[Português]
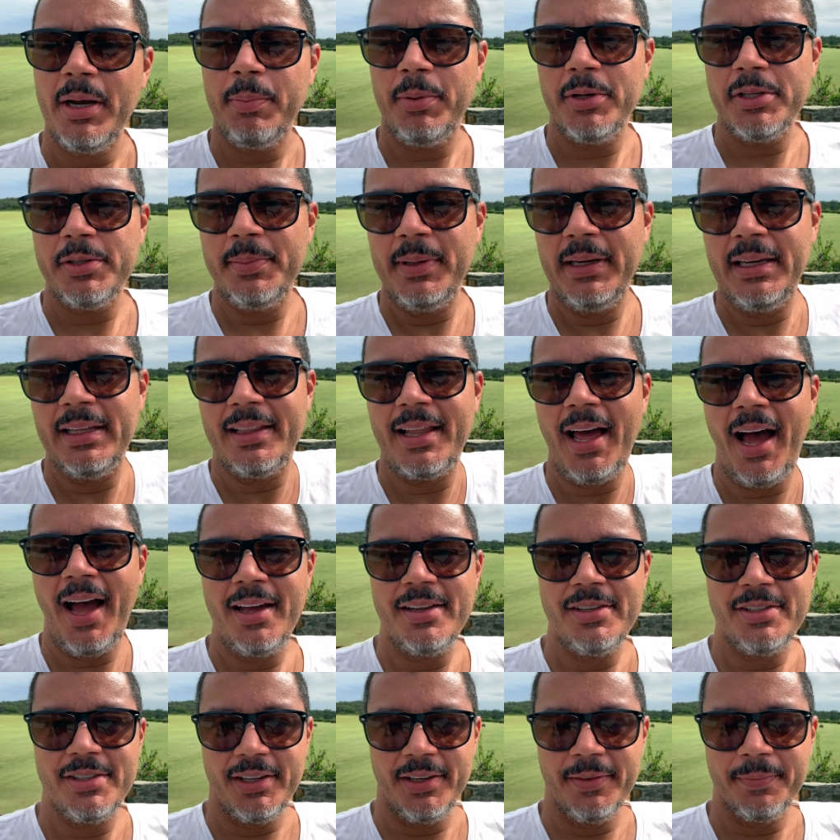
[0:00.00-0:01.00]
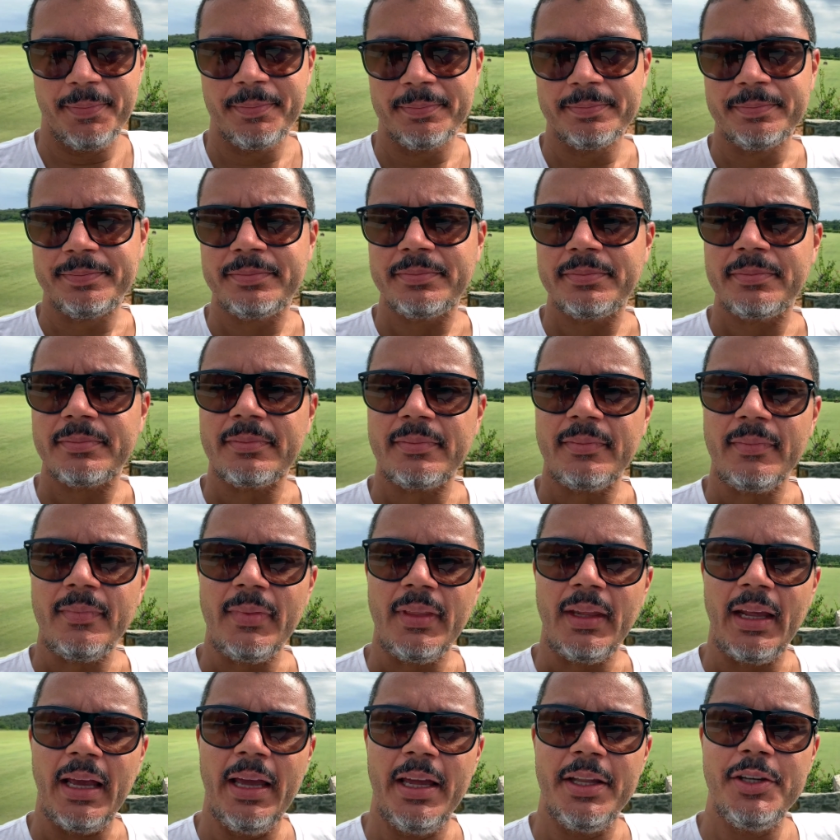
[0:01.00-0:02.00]
possibilidade
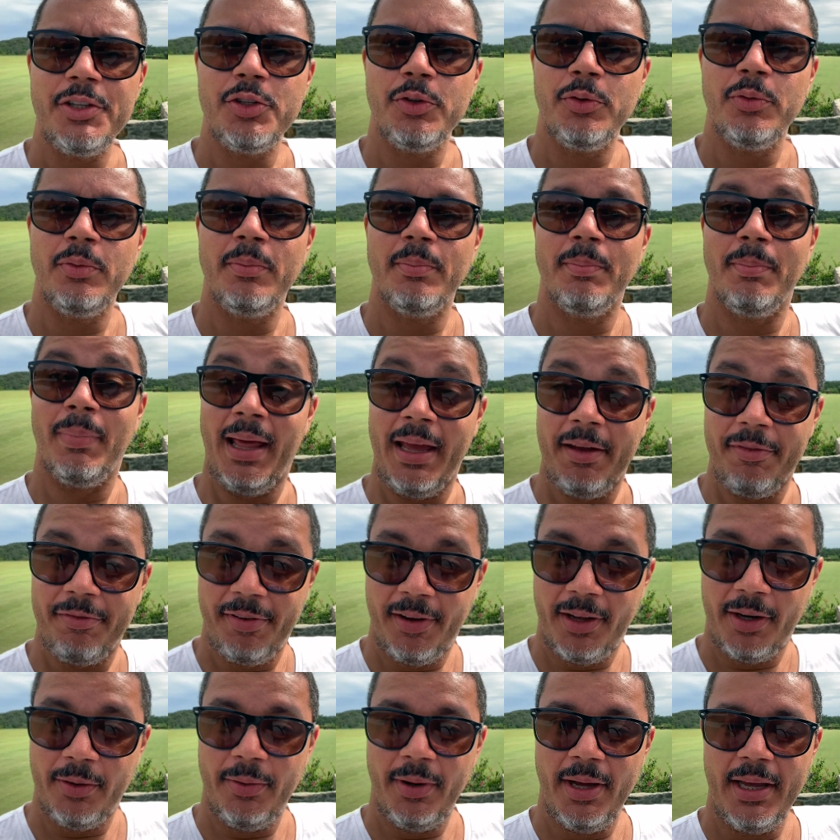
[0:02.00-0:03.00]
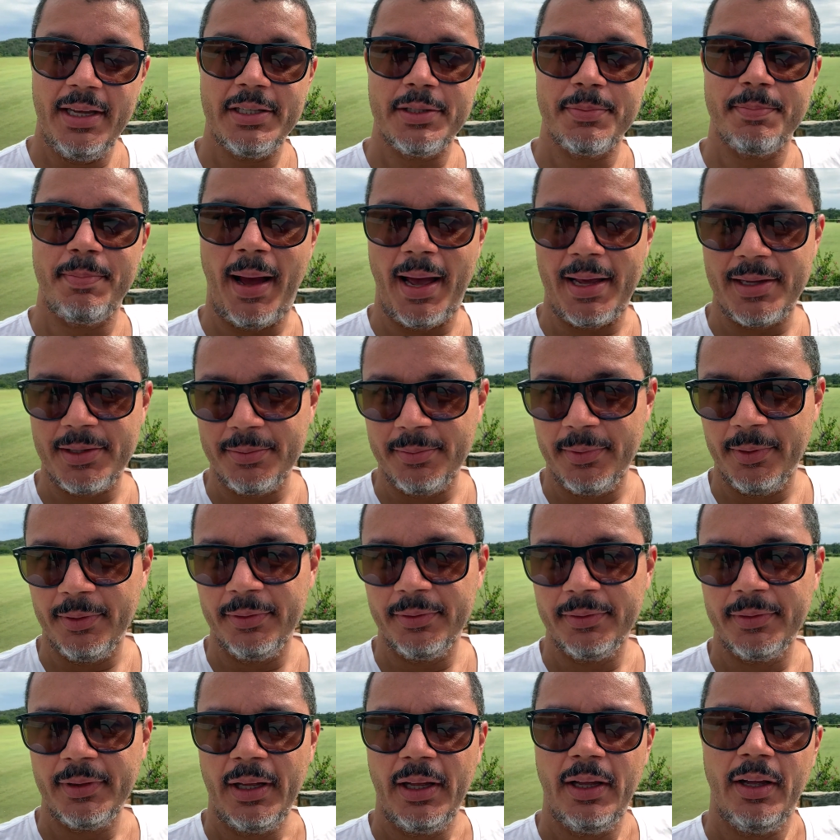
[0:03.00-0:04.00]
é de um blefaroespasmo.
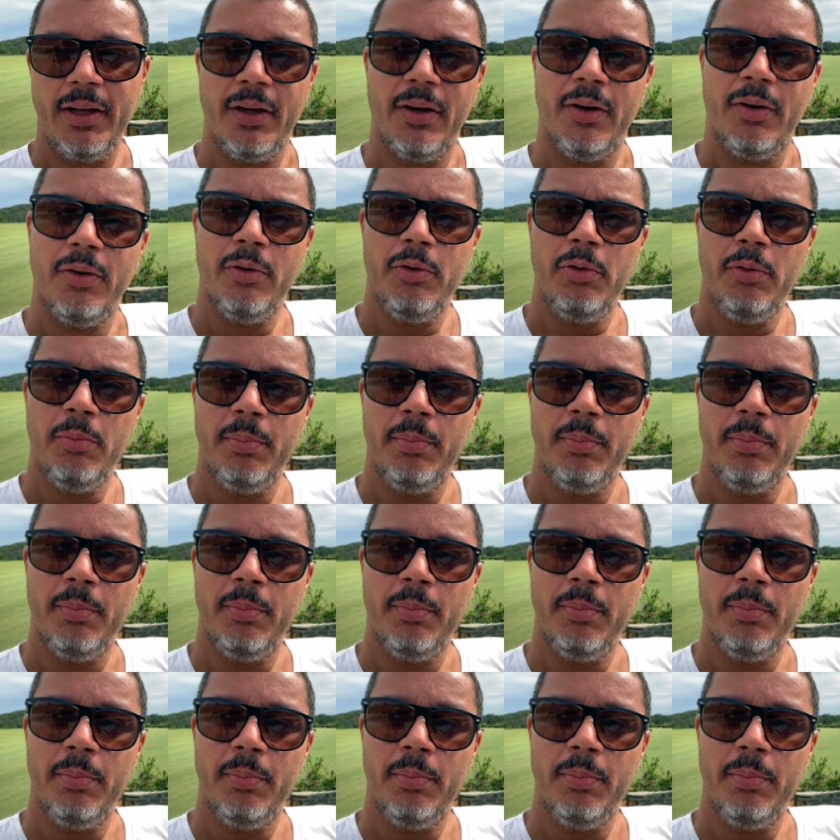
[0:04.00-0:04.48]
O